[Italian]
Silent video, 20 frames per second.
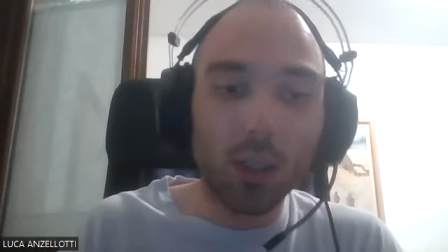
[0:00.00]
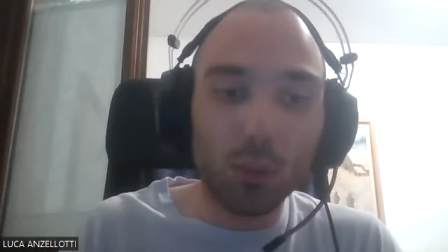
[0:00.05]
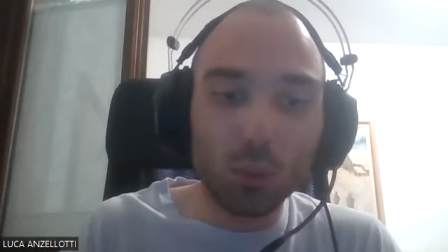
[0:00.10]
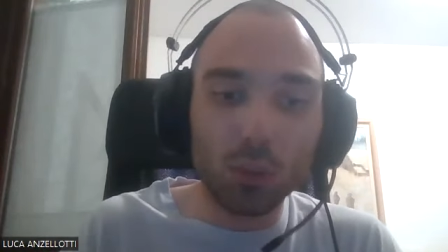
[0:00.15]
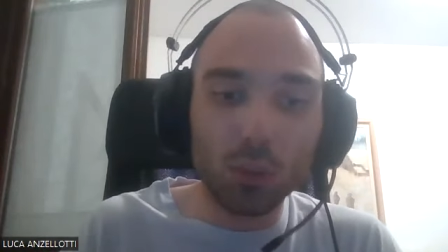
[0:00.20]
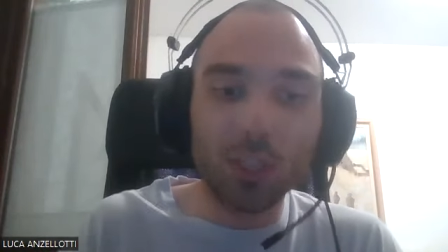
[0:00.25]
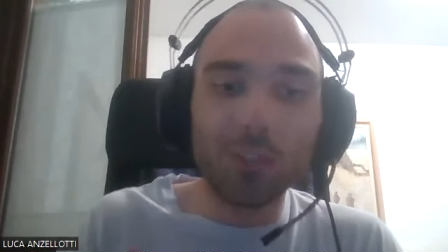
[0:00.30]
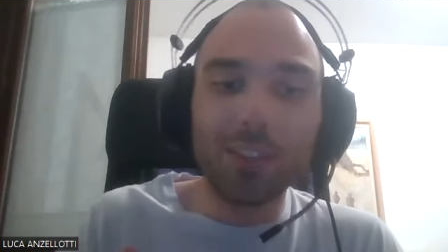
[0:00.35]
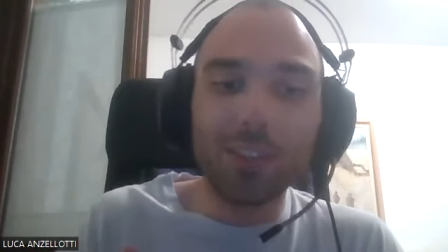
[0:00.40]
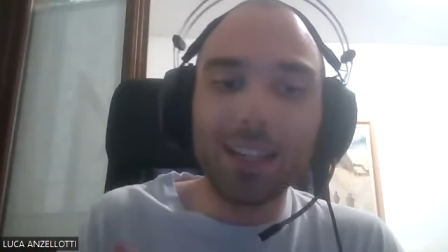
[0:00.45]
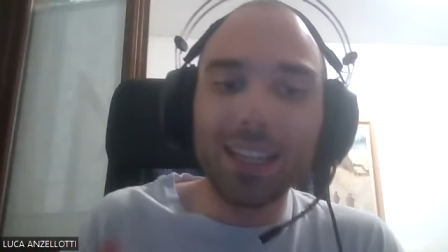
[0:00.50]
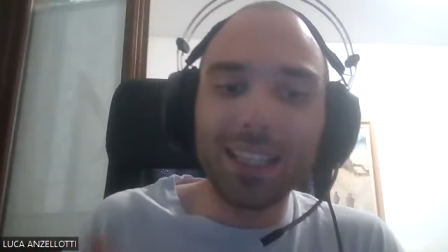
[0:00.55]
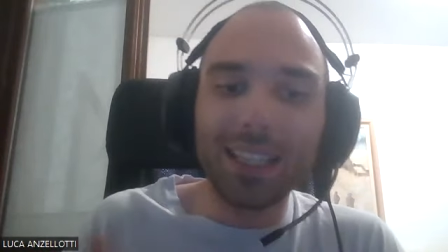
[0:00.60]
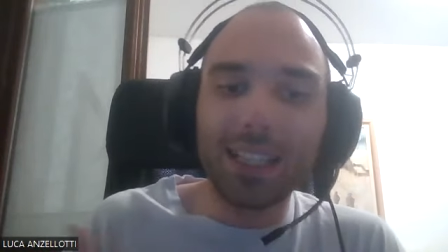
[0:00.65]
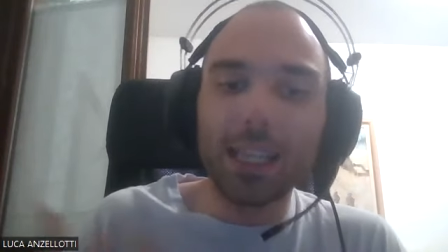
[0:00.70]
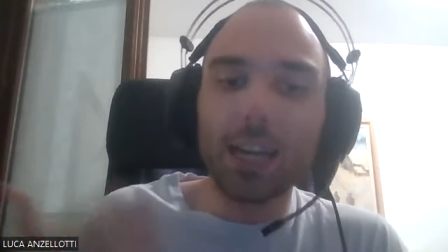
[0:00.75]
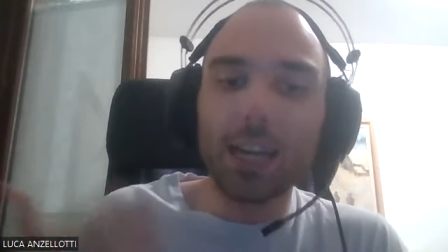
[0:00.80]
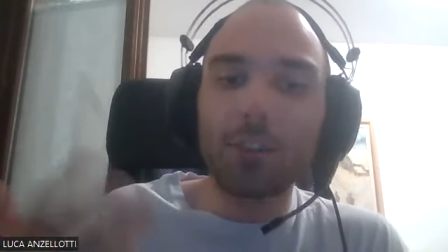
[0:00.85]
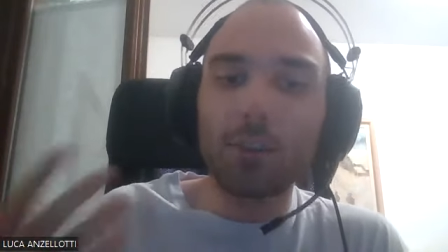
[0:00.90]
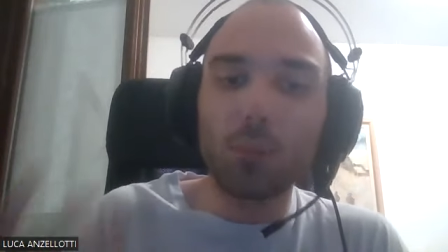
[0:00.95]
tuttavia in
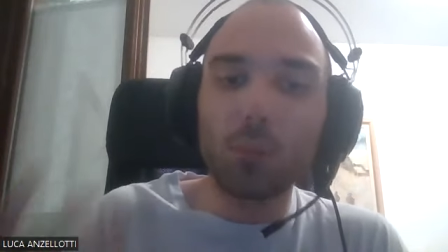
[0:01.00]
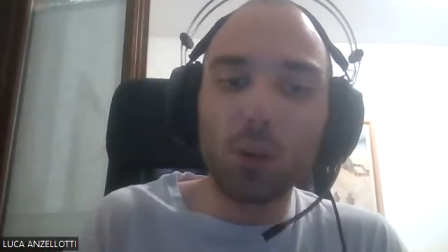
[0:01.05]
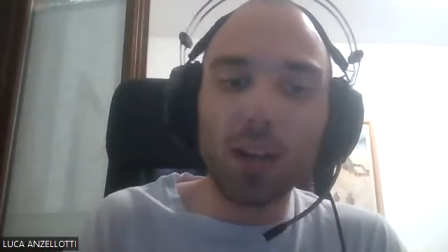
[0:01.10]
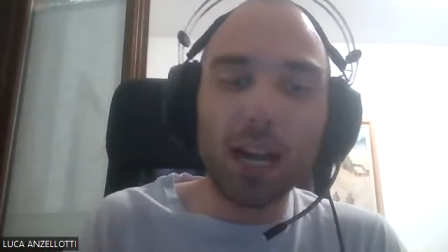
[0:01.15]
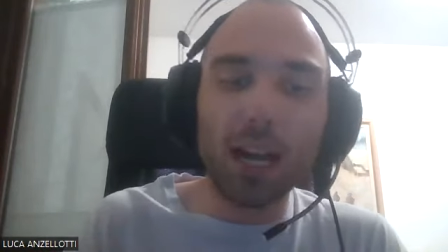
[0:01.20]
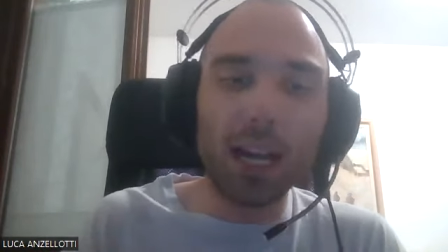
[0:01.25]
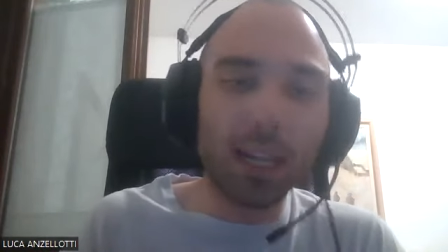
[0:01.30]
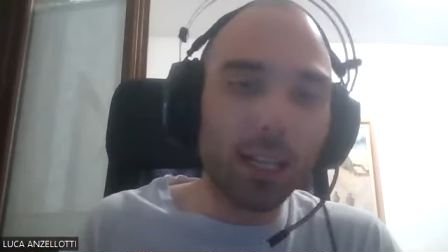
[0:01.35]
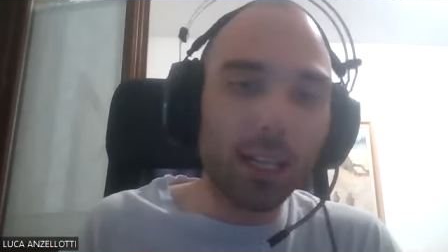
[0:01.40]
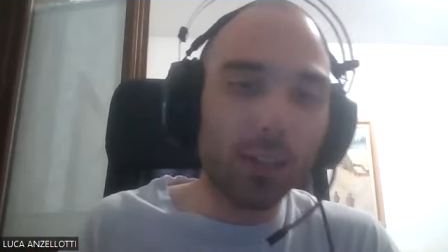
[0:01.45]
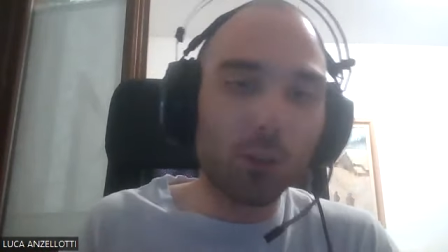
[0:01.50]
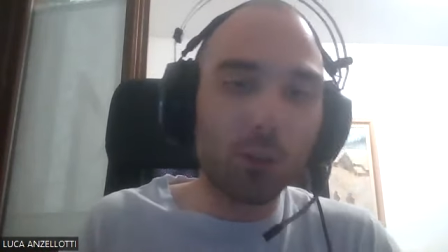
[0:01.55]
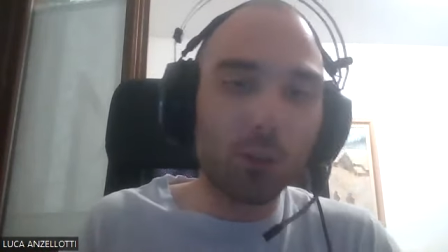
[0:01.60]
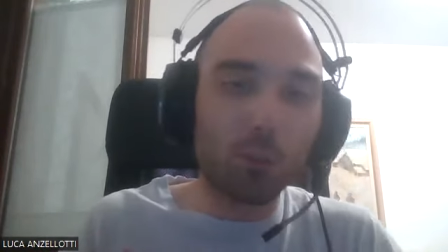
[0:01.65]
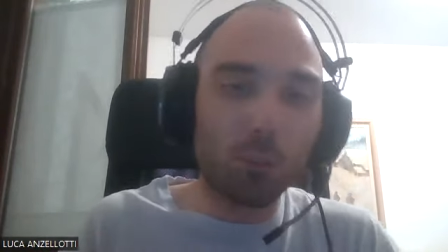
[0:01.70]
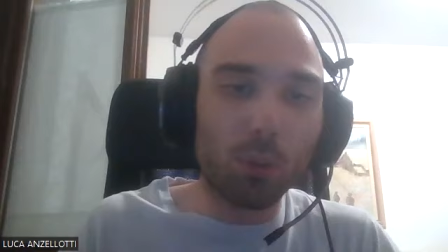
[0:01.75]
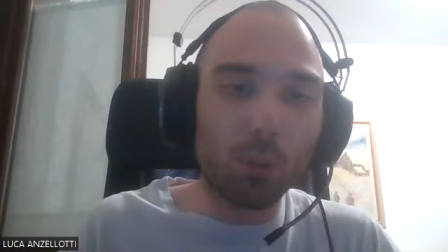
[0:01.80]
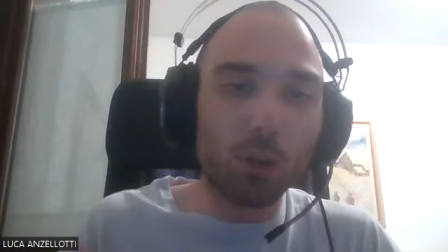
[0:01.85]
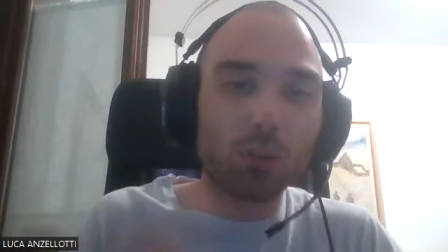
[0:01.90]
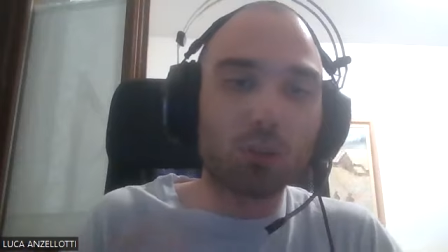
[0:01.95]
chiave morale io
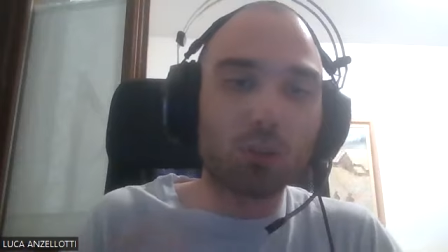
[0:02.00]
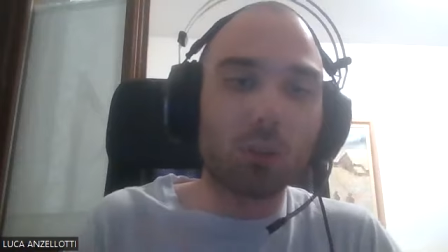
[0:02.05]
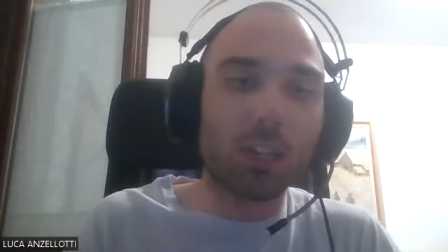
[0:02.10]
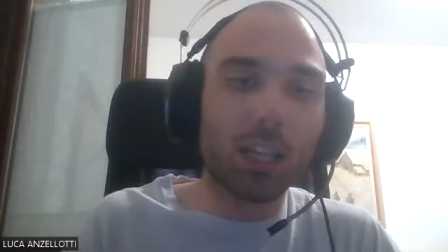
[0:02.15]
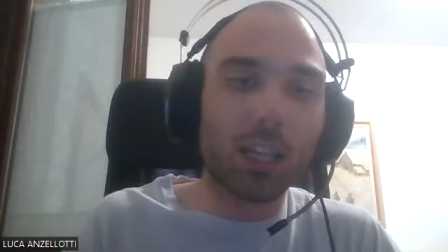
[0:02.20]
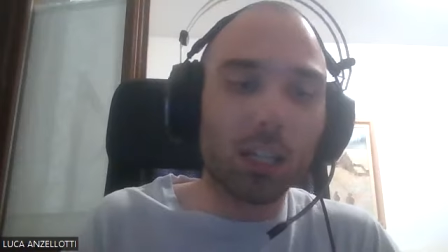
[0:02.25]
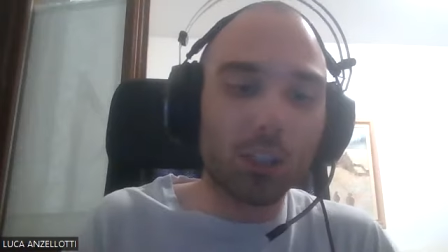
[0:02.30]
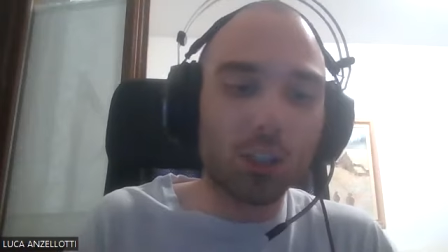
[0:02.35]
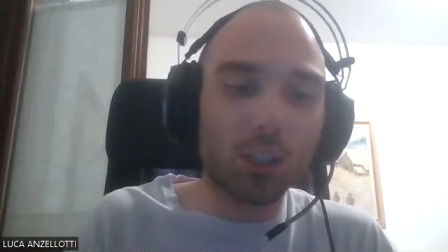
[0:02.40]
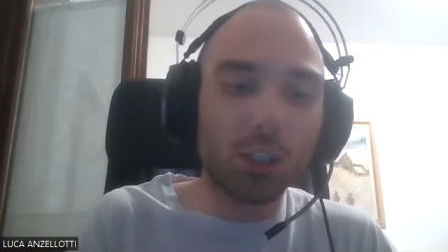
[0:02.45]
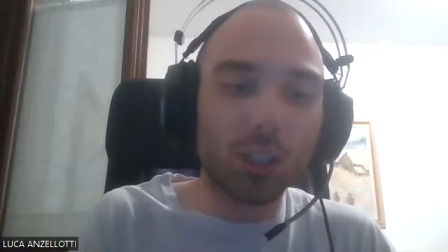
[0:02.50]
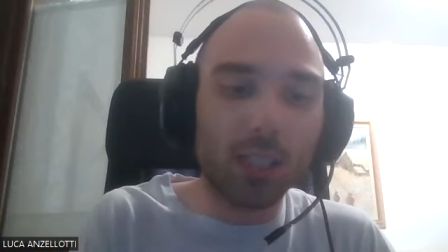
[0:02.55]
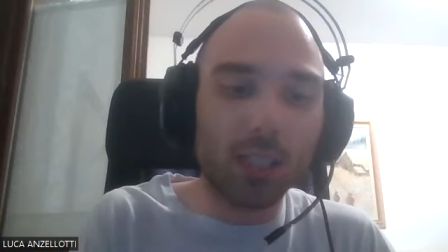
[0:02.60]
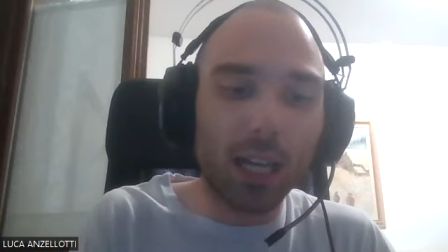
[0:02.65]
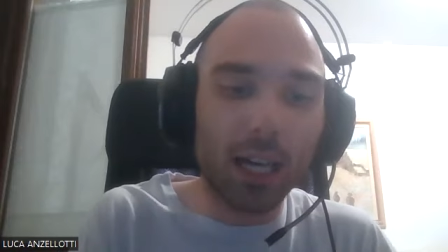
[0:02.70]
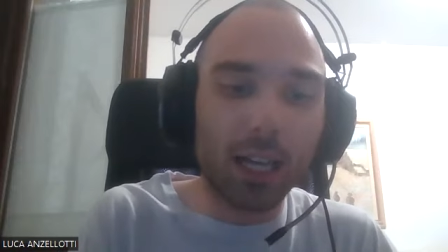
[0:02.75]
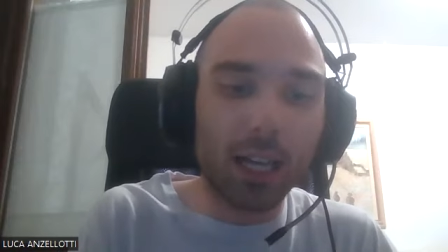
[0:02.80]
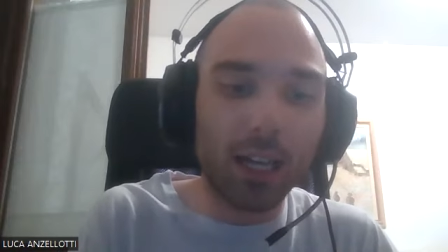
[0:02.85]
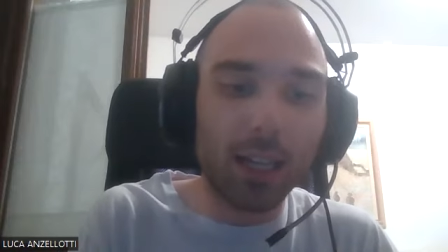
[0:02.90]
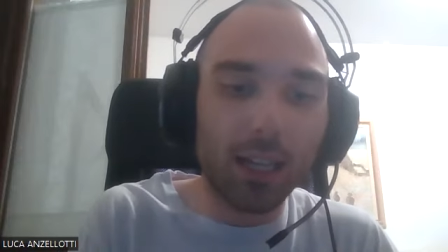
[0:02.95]
non posso che
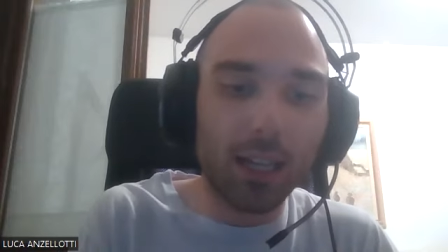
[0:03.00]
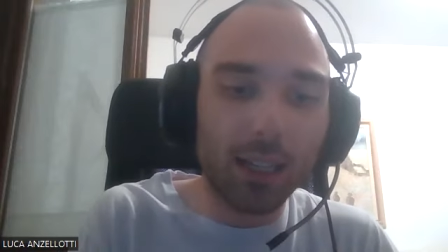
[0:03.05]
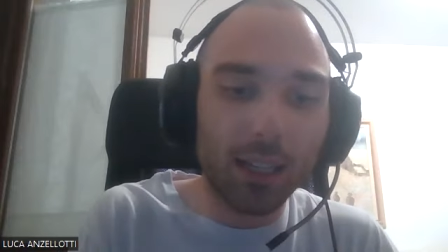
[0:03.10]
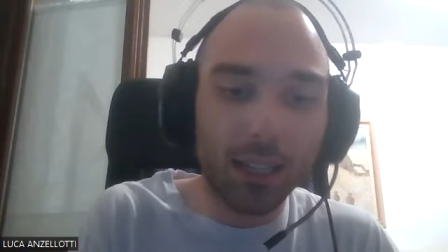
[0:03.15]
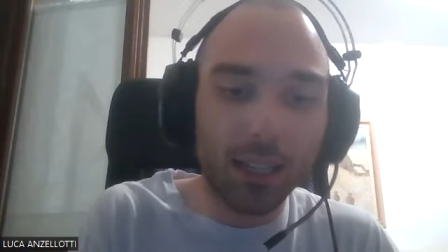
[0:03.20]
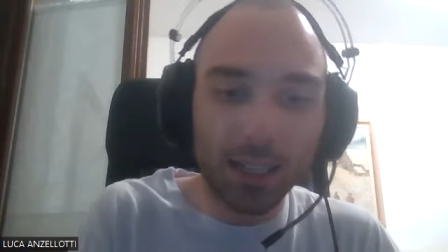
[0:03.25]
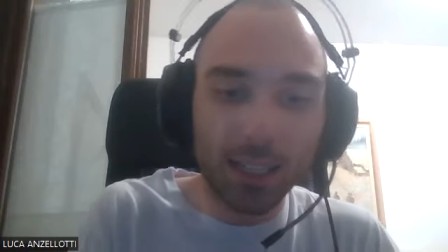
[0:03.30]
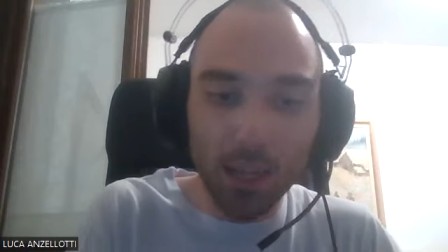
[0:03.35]
accettare